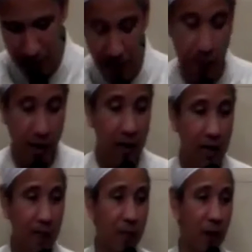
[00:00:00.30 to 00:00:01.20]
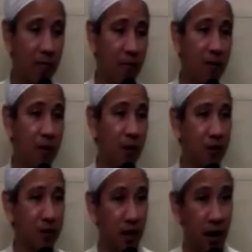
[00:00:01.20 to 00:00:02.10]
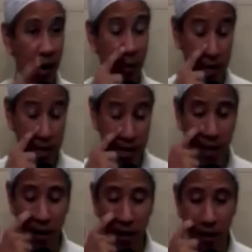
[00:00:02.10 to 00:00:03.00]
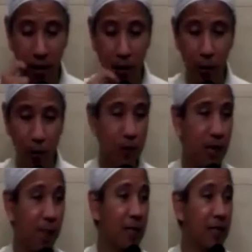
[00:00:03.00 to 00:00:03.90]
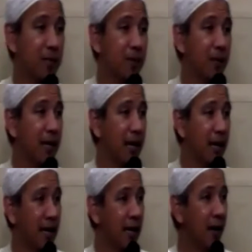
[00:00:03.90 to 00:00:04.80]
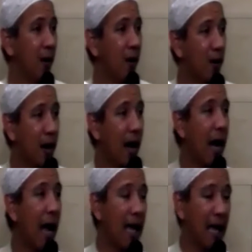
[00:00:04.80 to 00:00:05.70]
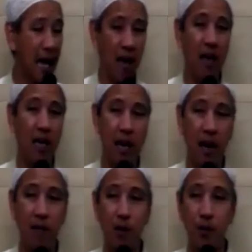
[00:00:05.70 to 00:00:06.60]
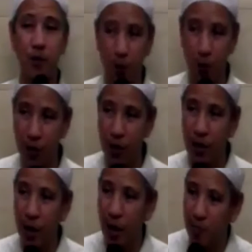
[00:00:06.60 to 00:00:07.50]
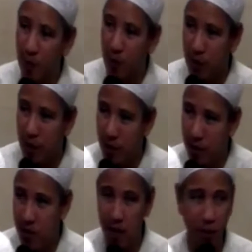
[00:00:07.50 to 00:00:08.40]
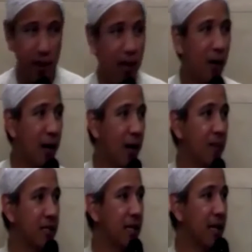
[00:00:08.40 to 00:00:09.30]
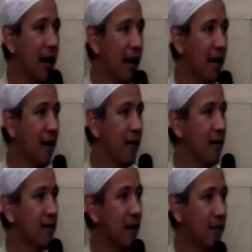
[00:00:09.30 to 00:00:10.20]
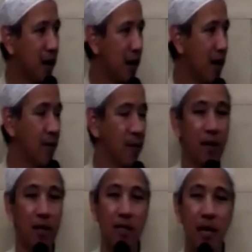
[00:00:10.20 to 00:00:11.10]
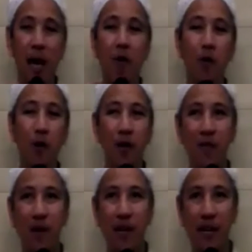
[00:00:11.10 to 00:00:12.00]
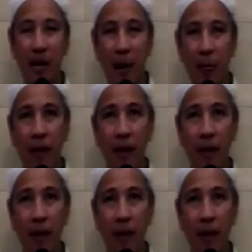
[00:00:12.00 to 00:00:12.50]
Habib Ali bin Muhammad bin Hussein Al-Habsyi untuk zaman seperti ini orang kaya yang bersyukur lebih utama daripada orang miskin yang sabar. Cara ngukurnya begini.